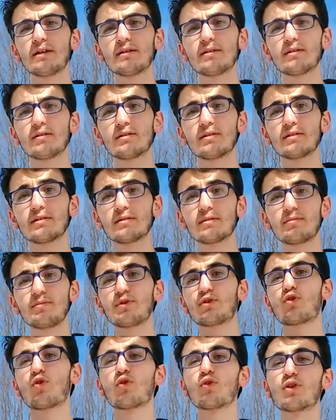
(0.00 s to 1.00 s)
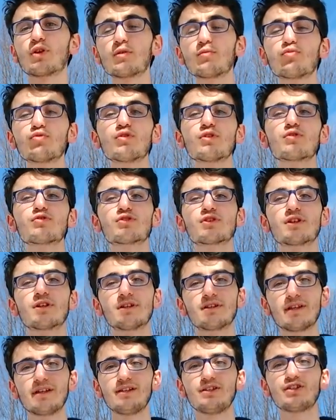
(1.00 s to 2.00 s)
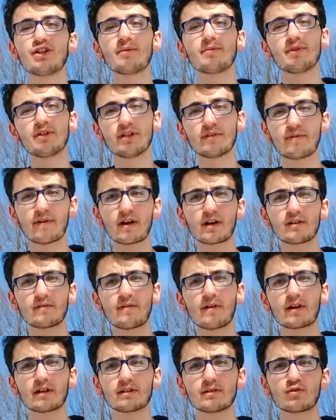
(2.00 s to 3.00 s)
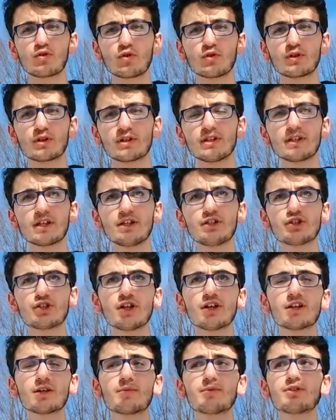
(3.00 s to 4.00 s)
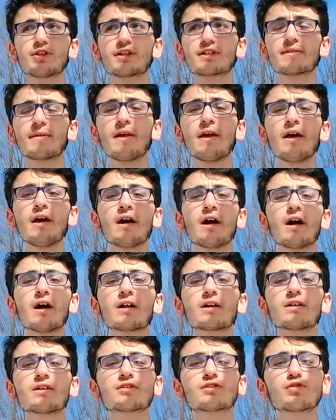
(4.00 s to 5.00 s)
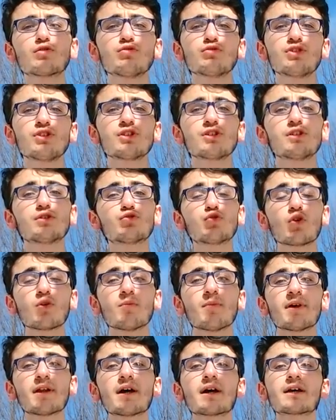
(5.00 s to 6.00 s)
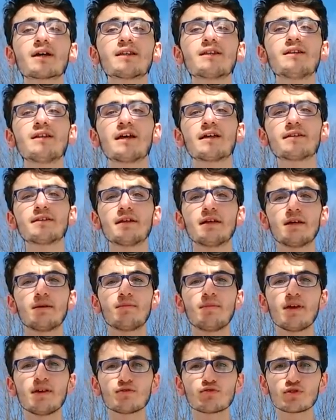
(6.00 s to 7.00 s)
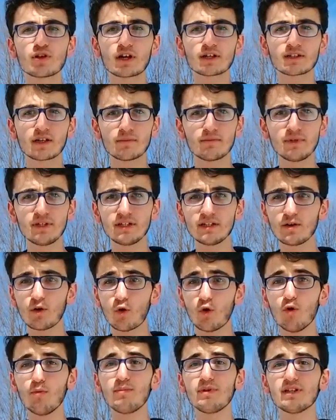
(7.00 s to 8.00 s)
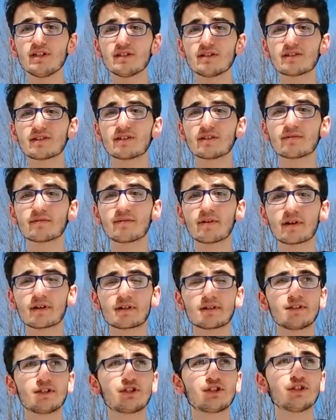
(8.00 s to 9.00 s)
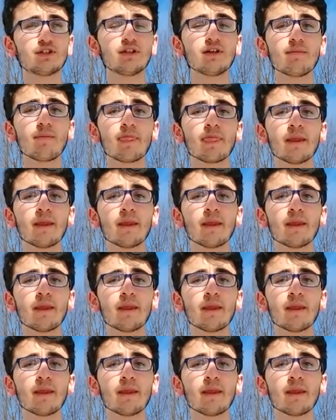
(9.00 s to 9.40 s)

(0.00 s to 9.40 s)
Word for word: E, bir konuları bunlar üzerine değineceğim. Yine farklı farklı konularda geçişler yapacağız. Arkadaşlar öncelikle çok merak edilen mevzulardan biri 11. sınıflar içinde.